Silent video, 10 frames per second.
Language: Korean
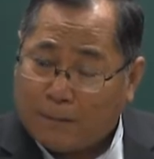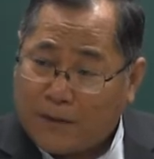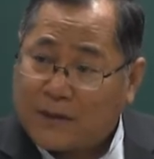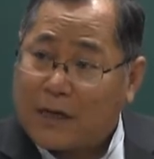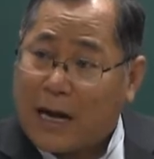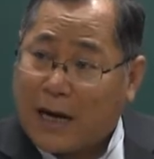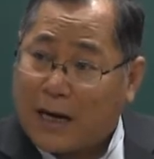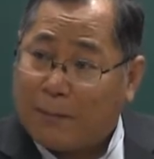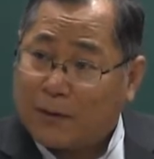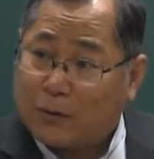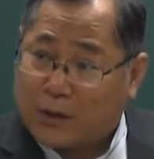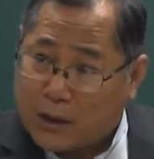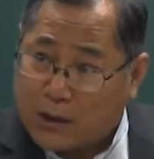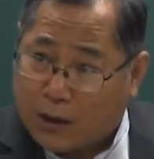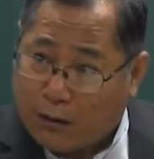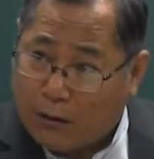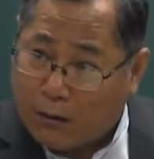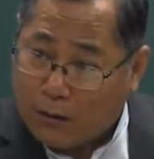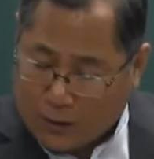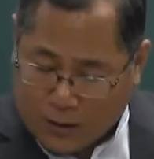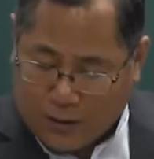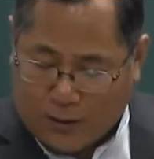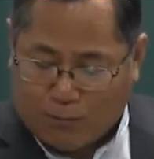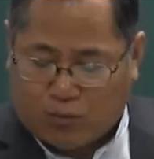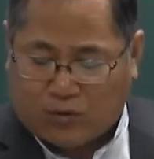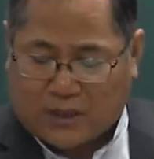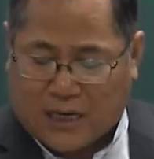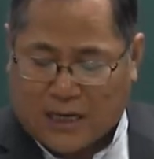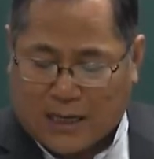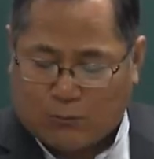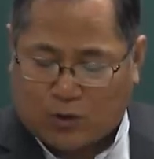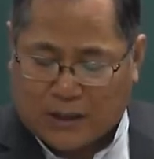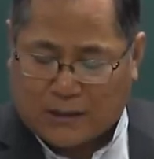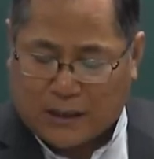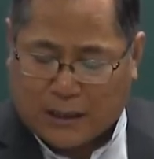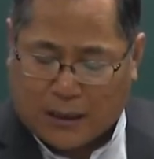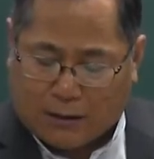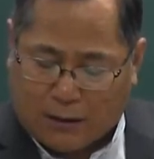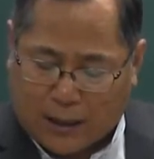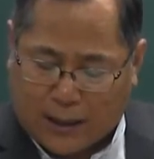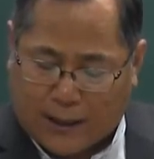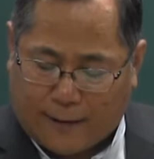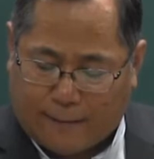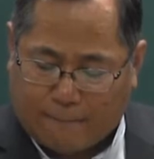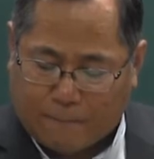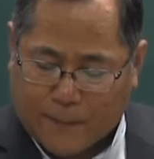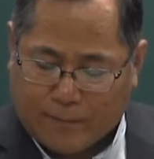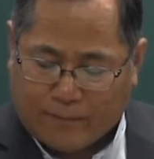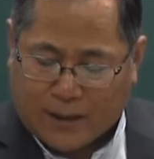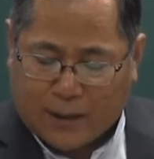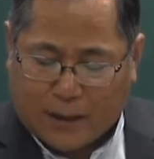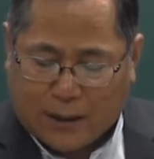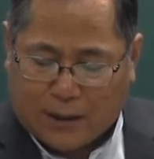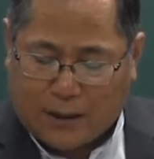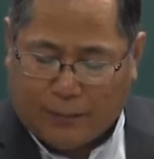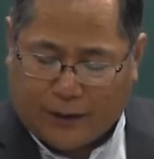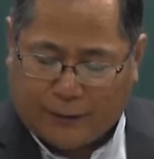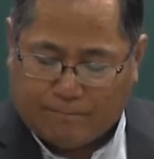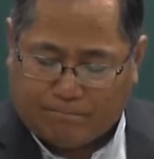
빚을 안 갚아도 되죠. 부채가 감소했으니까 거래네요. 2번